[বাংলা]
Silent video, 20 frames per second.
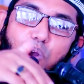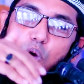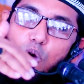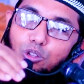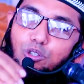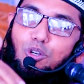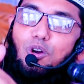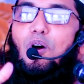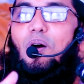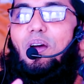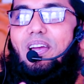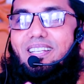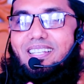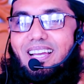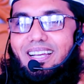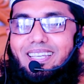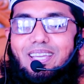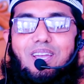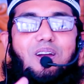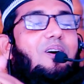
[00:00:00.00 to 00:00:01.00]
নত হয়ে
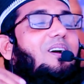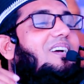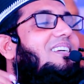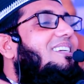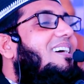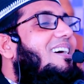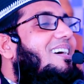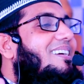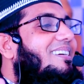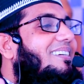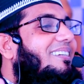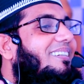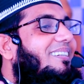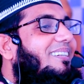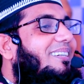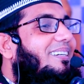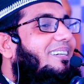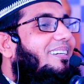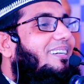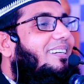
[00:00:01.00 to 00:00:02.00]
যায় কি হয়ে যায়
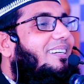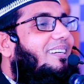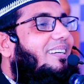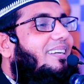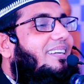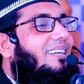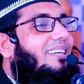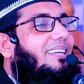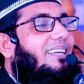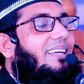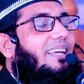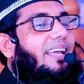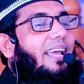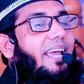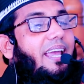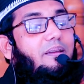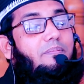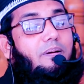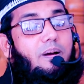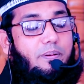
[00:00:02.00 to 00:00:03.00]

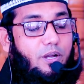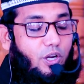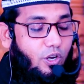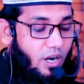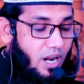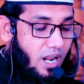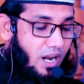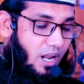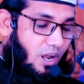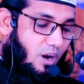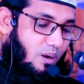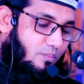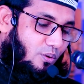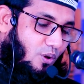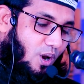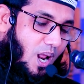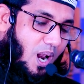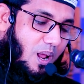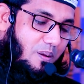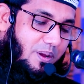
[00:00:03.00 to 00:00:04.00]
এইভাবে করে আল্লাহ
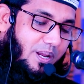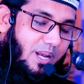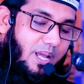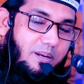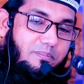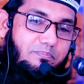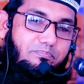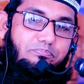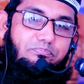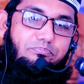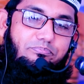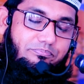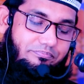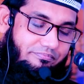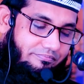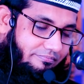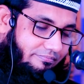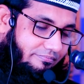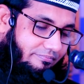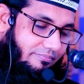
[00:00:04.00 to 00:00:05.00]
রব্বুল আলমিনের
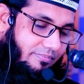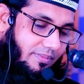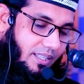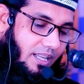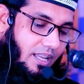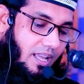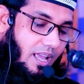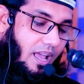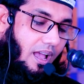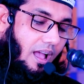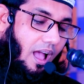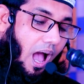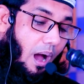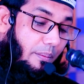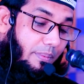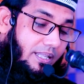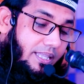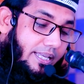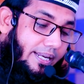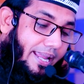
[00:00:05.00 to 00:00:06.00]

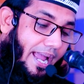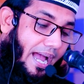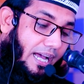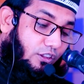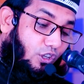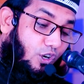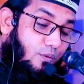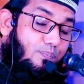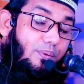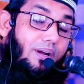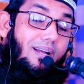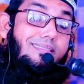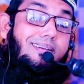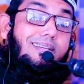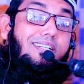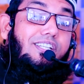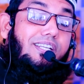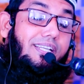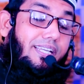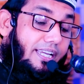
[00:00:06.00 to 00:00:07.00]
আমাদেরকে আদব
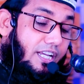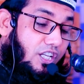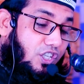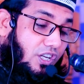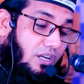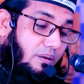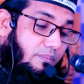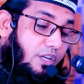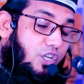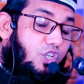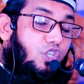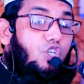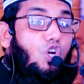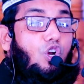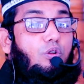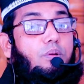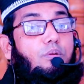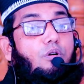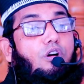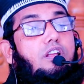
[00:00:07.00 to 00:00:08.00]
কাদা শিখিয়েছেন
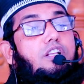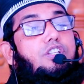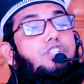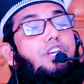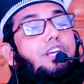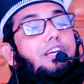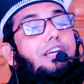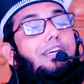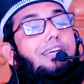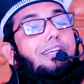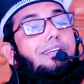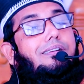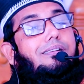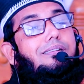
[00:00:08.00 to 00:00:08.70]
বিষ্ণবী বলেছেন